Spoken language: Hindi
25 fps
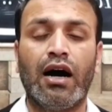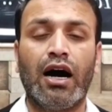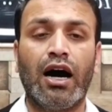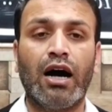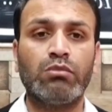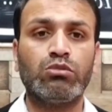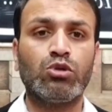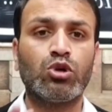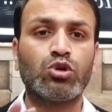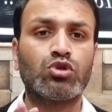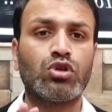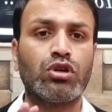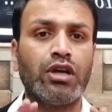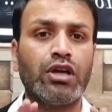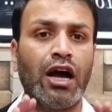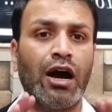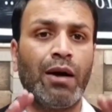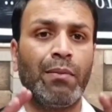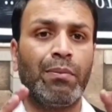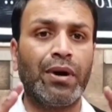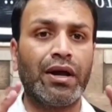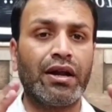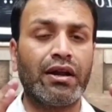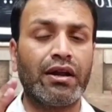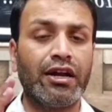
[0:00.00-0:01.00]
अब दोस्तों यहां
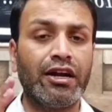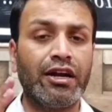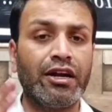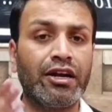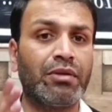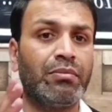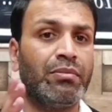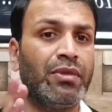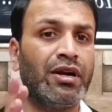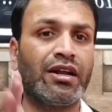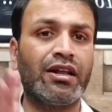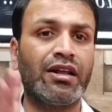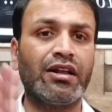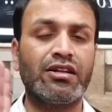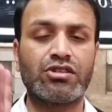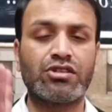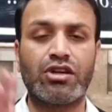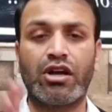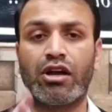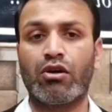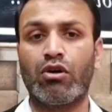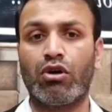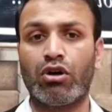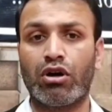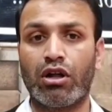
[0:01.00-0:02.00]
पर इंट्री मेंटेनेंस
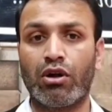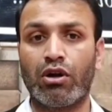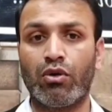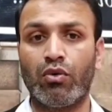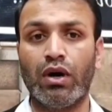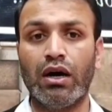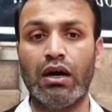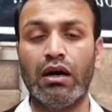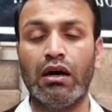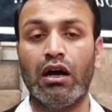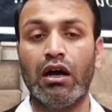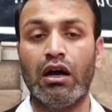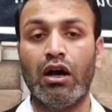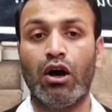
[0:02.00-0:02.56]
का एक ऑर्डर हुआ